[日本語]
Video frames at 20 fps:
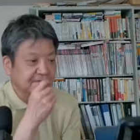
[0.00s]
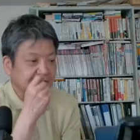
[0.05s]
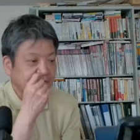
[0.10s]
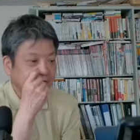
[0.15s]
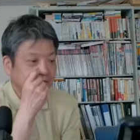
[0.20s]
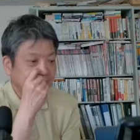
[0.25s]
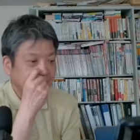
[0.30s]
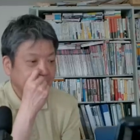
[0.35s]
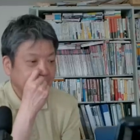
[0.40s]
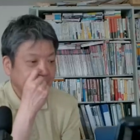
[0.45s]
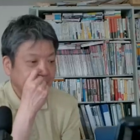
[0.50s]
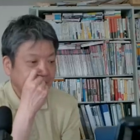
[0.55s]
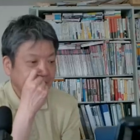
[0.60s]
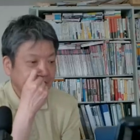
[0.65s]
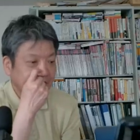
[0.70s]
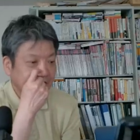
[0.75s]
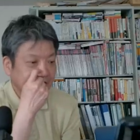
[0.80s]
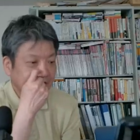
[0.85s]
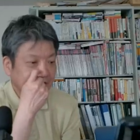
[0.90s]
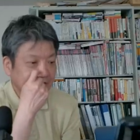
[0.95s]
これ
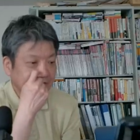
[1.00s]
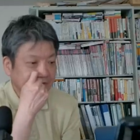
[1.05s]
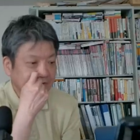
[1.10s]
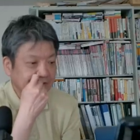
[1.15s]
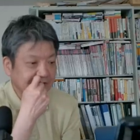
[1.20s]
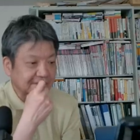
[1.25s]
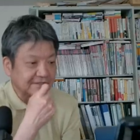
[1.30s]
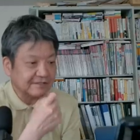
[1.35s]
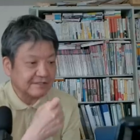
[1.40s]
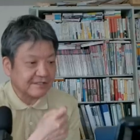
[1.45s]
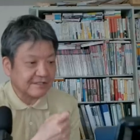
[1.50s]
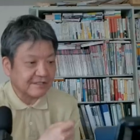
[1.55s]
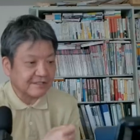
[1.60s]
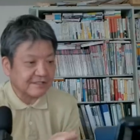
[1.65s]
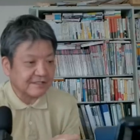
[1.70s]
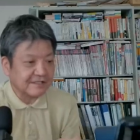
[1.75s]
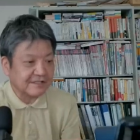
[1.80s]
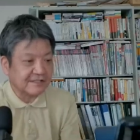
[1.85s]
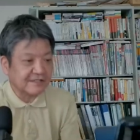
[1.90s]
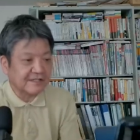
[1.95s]
は期間の受付
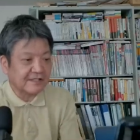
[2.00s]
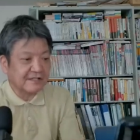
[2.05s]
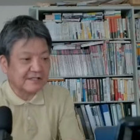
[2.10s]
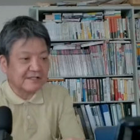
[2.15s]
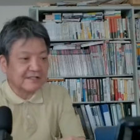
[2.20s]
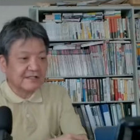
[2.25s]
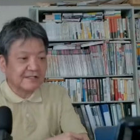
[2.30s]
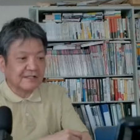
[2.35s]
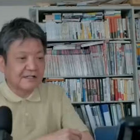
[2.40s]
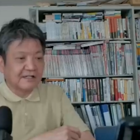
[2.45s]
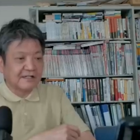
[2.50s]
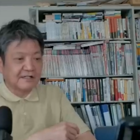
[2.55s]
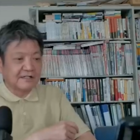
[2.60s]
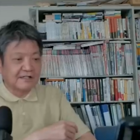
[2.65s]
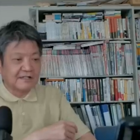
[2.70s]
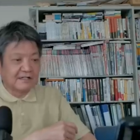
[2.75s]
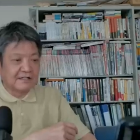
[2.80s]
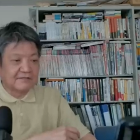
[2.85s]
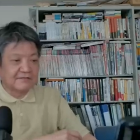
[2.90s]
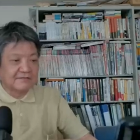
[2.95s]
ができてから
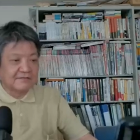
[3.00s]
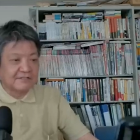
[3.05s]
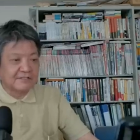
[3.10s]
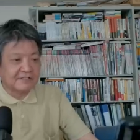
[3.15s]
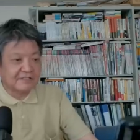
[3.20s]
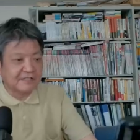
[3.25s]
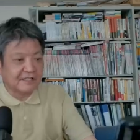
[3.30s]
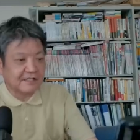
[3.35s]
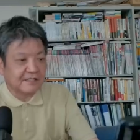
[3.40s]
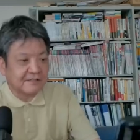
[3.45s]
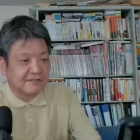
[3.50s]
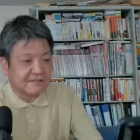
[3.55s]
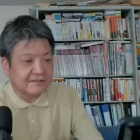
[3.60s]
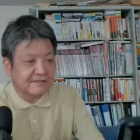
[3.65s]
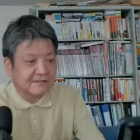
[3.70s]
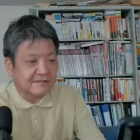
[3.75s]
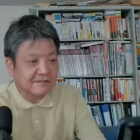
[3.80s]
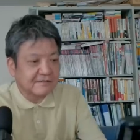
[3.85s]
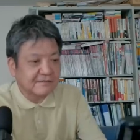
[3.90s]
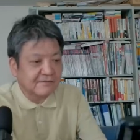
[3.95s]
約1年
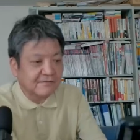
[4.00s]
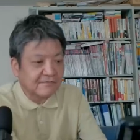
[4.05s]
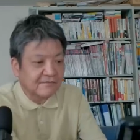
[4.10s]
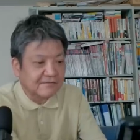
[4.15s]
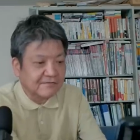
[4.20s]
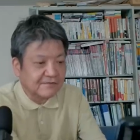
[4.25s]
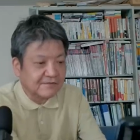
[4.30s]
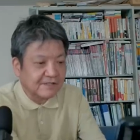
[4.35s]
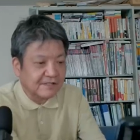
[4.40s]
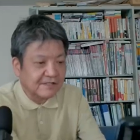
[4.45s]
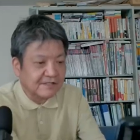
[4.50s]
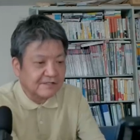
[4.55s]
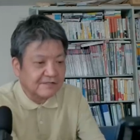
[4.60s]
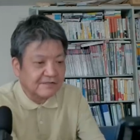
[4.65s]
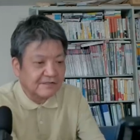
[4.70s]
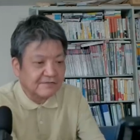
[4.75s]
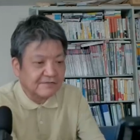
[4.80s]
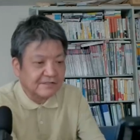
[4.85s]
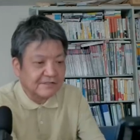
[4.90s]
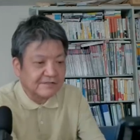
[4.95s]
のことで、
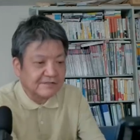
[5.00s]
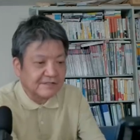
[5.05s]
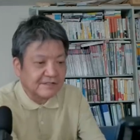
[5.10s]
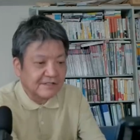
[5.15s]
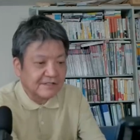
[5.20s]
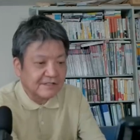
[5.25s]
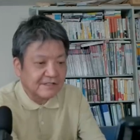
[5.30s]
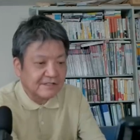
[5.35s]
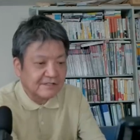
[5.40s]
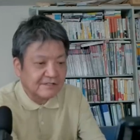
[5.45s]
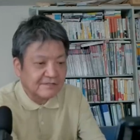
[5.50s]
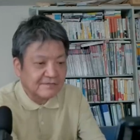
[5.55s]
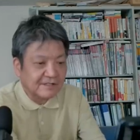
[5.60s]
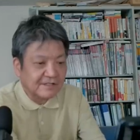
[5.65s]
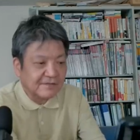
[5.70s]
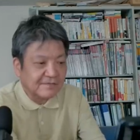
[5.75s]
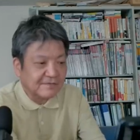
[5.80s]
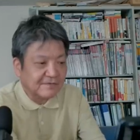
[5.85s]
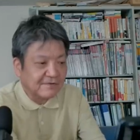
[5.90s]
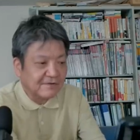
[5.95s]
実は受付ができる
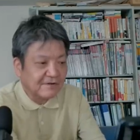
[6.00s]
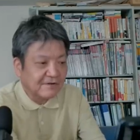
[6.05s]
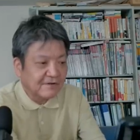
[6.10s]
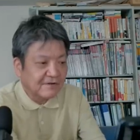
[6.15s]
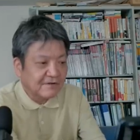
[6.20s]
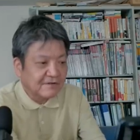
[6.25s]
までも